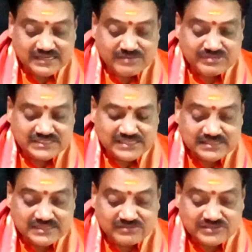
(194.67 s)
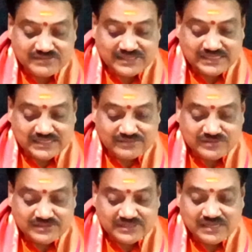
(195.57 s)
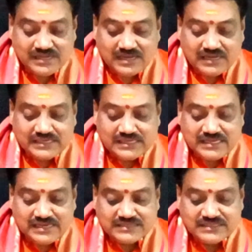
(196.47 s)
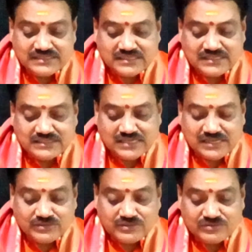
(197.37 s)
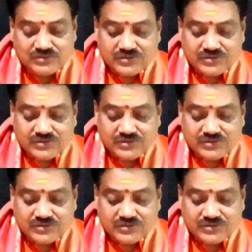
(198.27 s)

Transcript: గమనించాల్సిన అవసరం ఎంతైనా ఉంటుంది అలాగే ఈ రాశికి చెందిన జాతకులు